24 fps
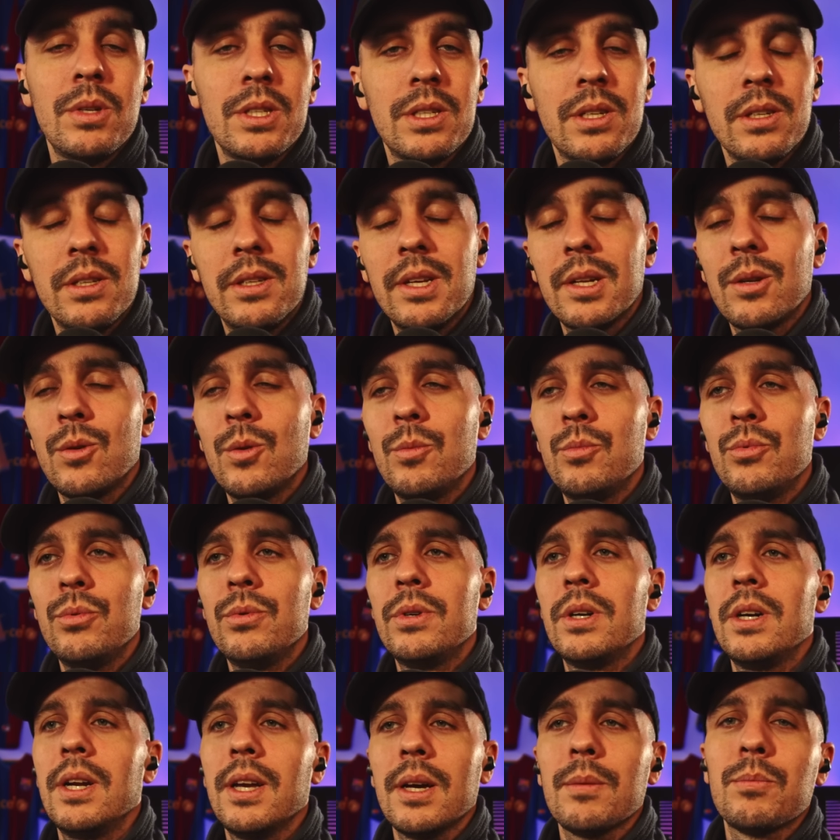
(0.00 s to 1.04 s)
essayer d'être le plus
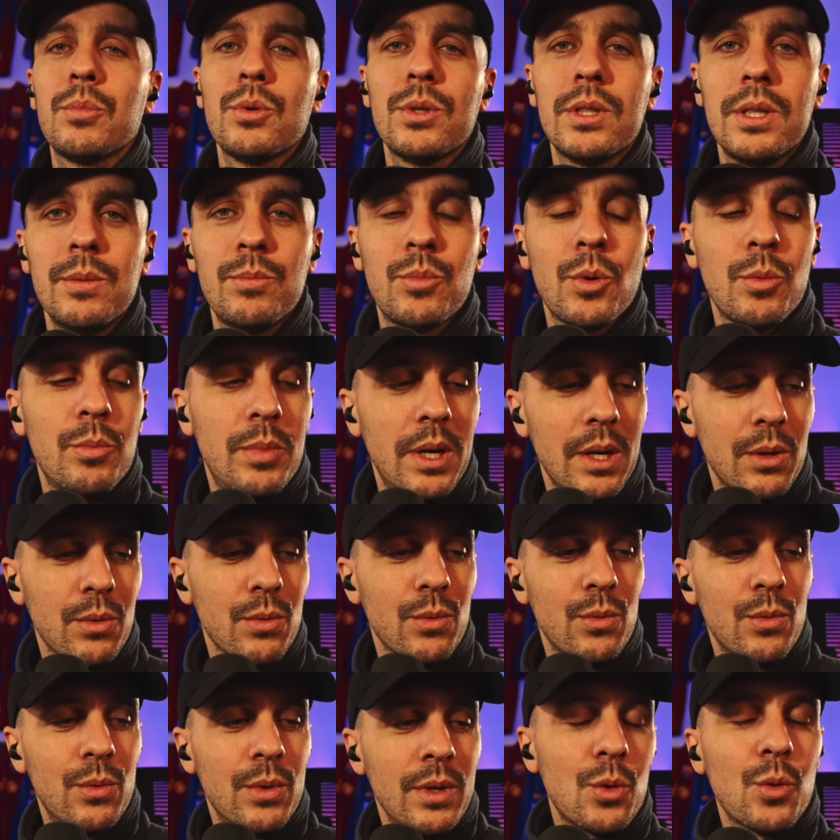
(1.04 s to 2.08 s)
clair possible pour pas
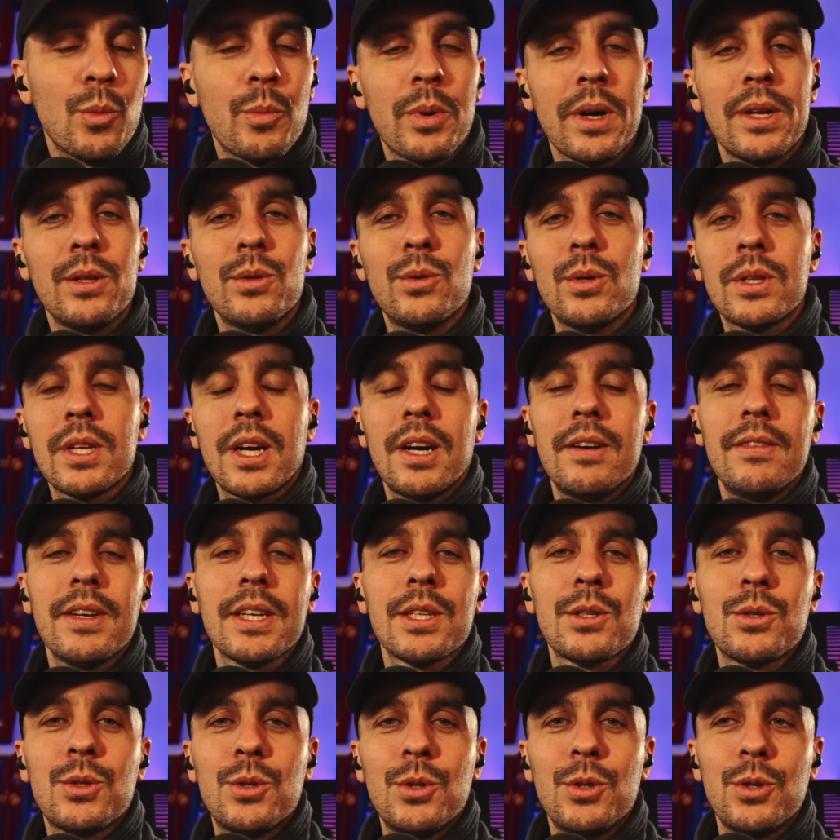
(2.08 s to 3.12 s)
qu'on comprenne de travers
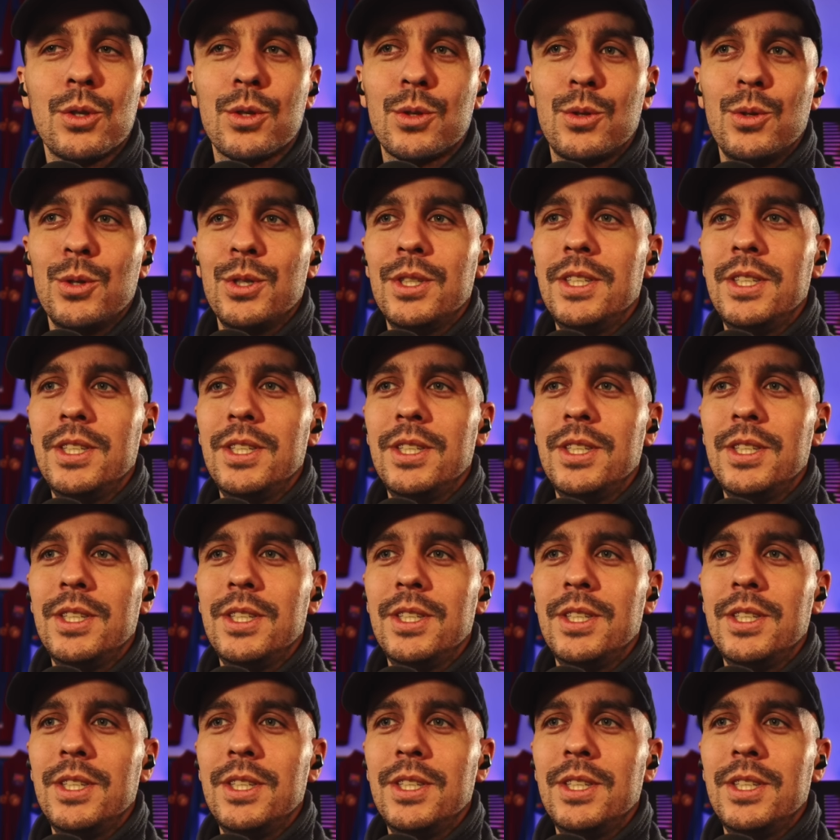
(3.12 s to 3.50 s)
ce que,